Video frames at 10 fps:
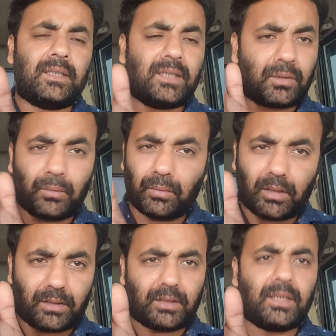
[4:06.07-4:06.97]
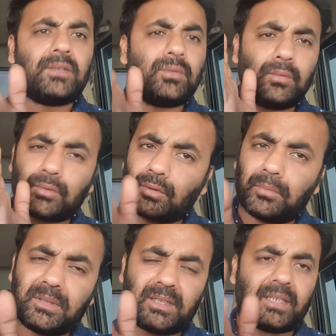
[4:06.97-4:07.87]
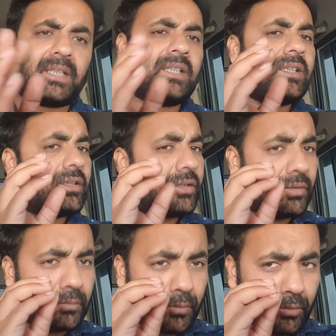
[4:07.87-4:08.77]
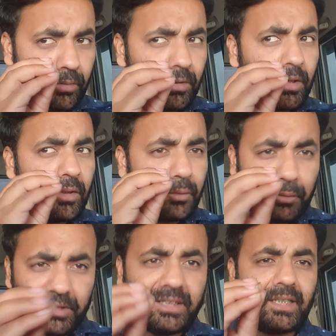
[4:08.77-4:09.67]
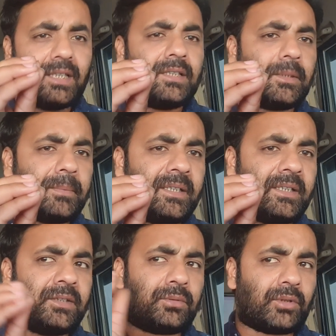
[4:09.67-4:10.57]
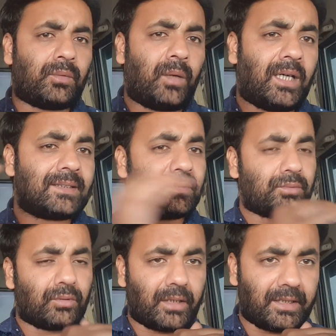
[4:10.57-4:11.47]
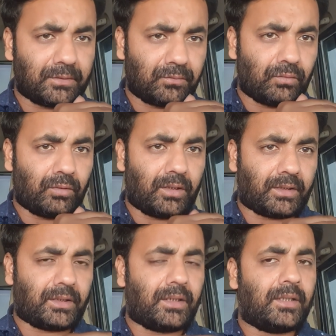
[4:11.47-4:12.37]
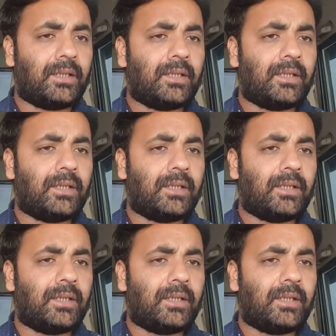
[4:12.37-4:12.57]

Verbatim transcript: है या कोड आता है तो उसको भी चेक करें वो उसी के लिए डिपेंडेंट होता है वहाँ से उसको करंट फ्लो करता है